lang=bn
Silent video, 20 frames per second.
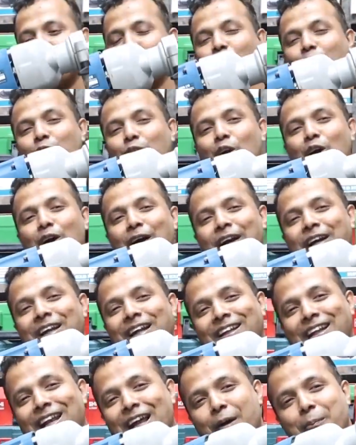মেশিন তো
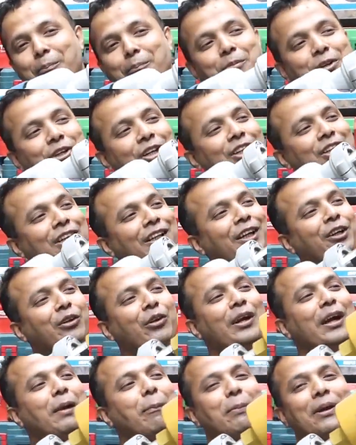এটা দিলাম মেশিনের সাথে
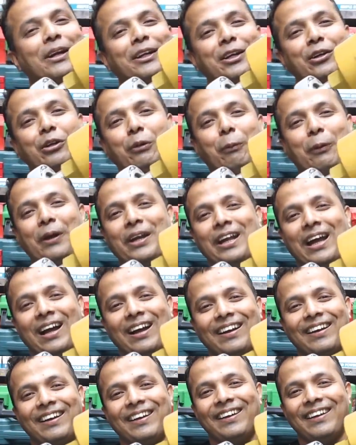কিন্তু বিট কিন্তু ফ্রি না
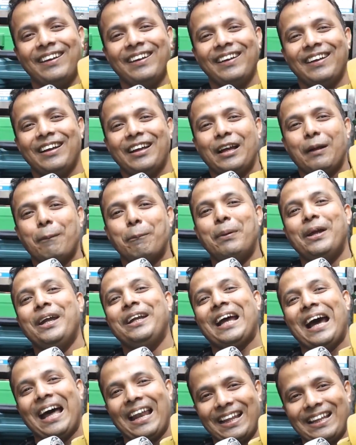
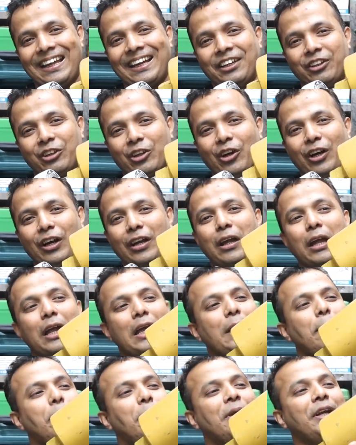বিট আলাদা কিনতে হয়
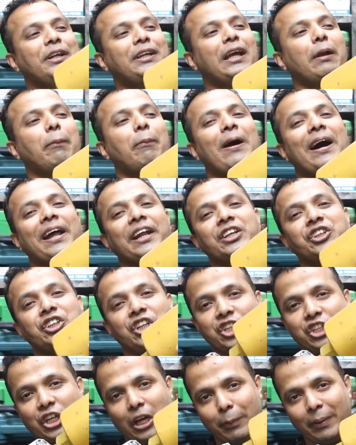এই বিটের ফার
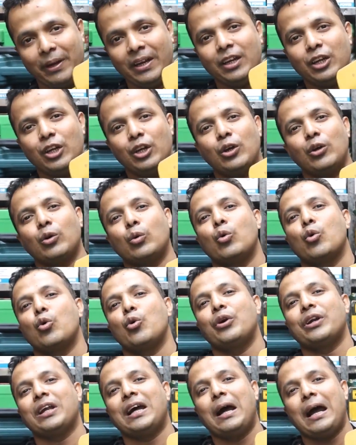ইঞ্চি হিসাবে
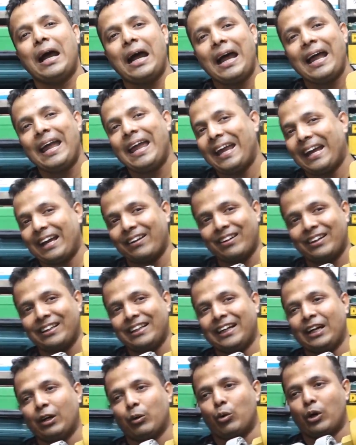কোনোটা এক হাজার
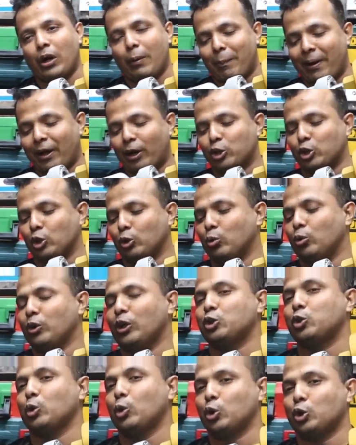টাকা কোনোটা বারোশো
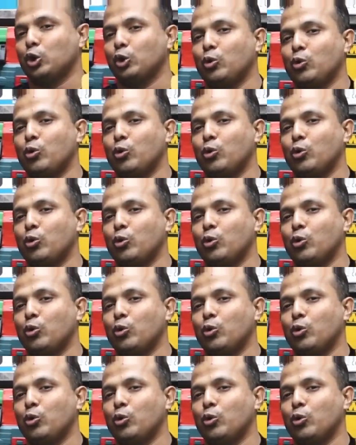কোনোটা ষোলোশো